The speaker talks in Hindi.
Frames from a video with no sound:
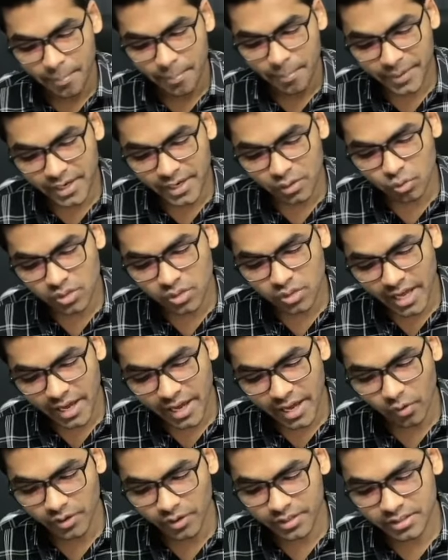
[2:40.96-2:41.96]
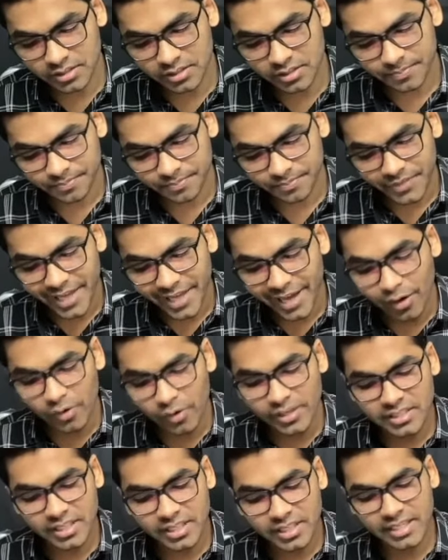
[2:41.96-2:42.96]
फिर है दूसरा हेलोरिन्स
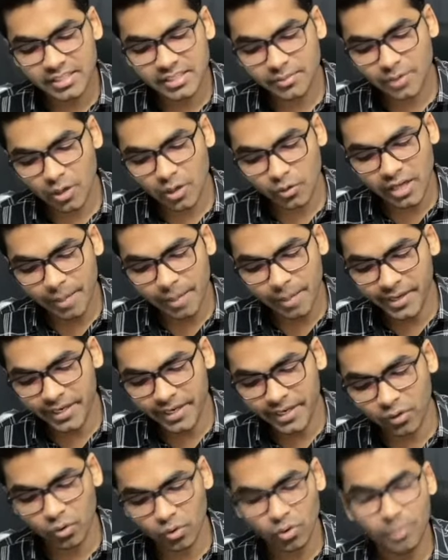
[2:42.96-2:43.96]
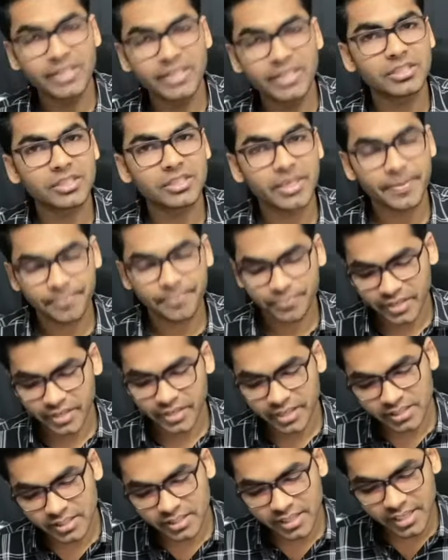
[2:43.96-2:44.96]
हेलोरिन्स से कैसे बनाओगे ये आपका क्लोरो बेंजीन है
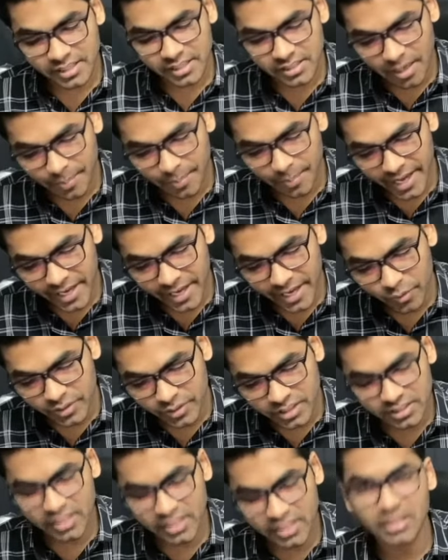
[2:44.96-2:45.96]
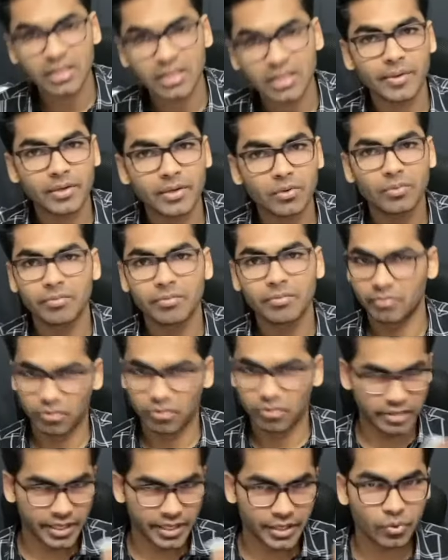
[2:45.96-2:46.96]
इसकी रिएक्शन आप एन के साथ करवा दो
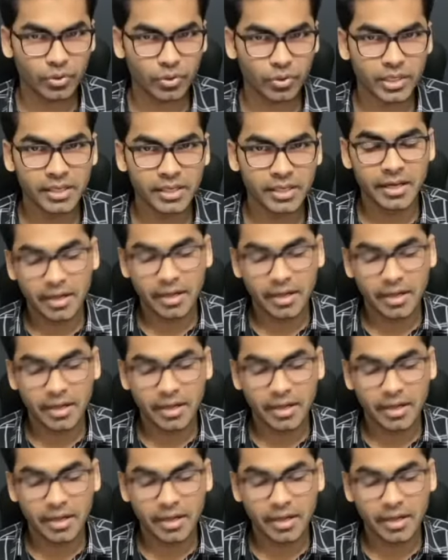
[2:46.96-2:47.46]
नहीं होगी